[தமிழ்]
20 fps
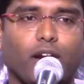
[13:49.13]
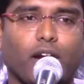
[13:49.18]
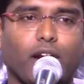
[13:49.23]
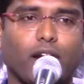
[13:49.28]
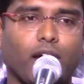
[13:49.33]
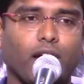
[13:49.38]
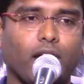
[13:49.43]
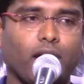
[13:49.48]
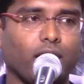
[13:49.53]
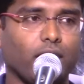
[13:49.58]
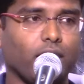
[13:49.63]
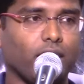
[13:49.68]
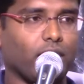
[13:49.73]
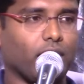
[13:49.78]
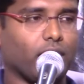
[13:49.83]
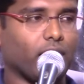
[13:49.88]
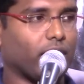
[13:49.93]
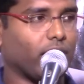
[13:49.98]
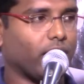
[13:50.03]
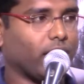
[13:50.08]
ஆனால்
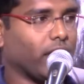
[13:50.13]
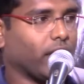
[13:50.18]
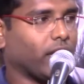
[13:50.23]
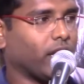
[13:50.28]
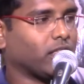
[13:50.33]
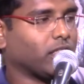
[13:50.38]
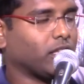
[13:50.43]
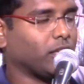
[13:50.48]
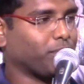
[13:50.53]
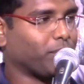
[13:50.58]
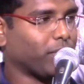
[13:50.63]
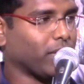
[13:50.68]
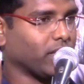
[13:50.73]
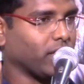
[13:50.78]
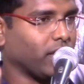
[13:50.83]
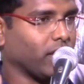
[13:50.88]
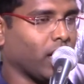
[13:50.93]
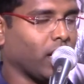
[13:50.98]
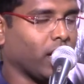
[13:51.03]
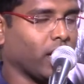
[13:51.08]
ரெண்டாயிரத்தி
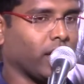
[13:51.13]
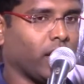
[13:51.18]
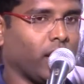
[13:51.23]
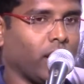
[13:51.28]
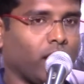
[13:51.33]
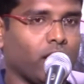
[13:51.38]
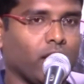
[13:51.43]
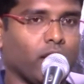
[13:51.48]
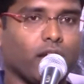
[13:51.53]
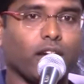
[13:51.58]
பதினாறில்